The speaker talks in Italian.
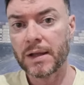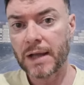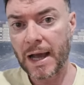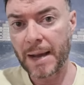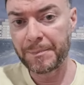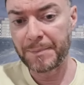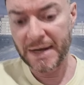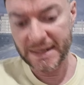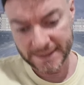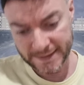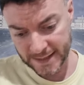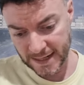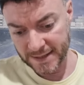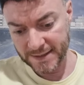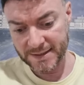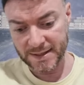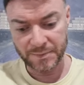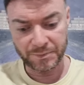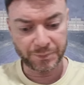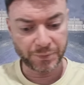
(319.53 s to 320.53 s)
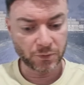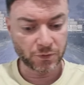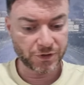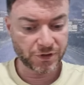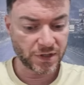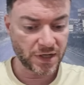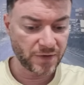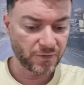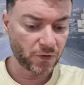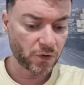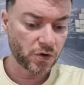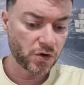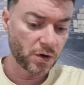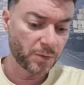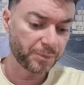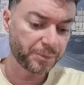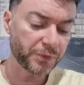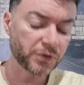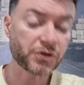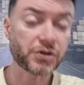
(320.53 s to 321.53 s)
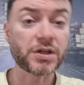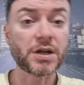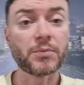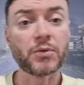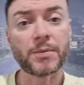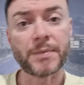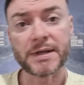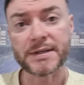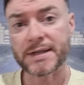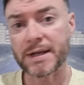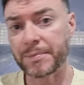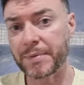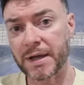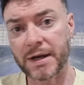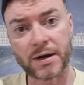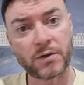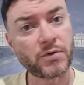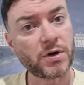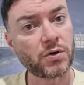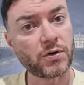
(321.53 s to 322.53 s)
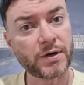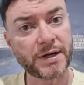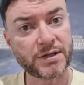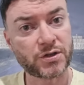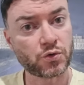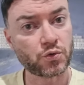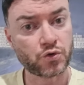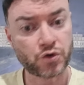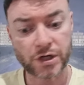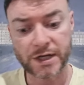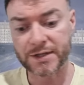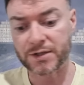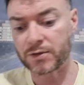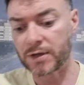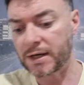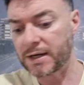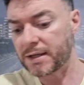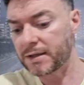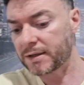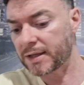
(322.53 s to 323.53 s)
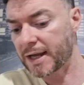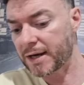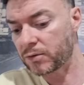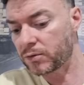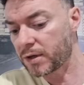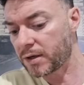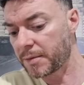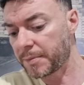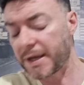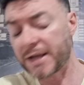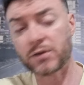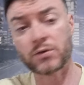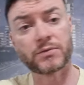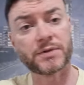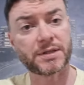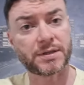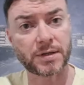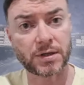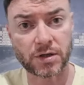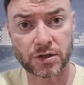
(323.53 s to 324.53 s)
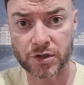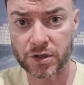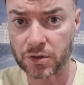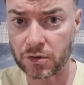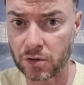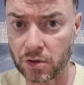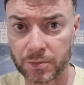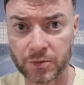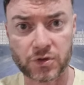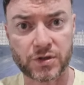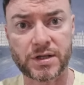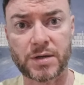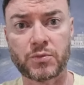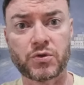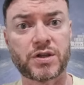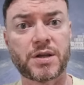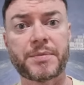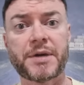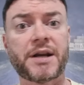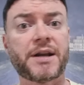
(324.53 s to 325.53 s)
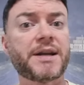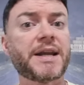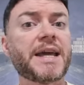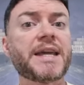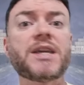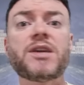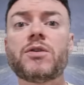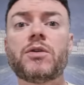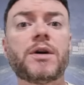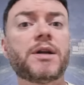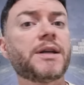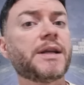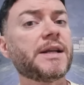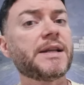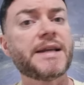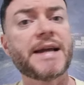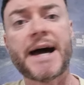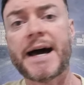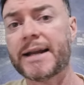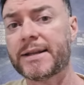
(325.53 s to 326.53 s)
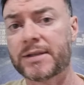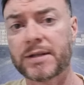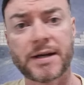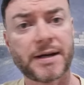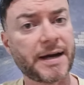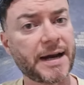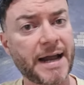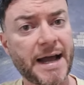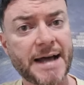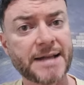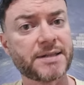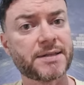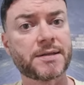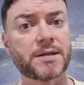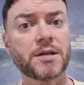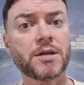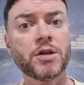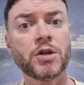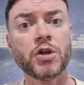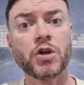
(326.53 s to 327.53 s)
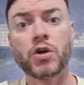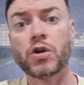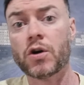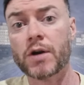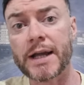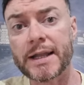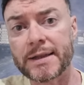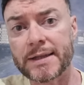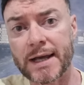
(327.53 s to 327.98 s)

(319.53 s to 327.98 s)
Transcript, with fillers: abbastanza impulsivo non possiamo mai sapere quello che è successo all'interno ripeto queste cose non lo possiamo sapere né io né gli altri ragazzi non è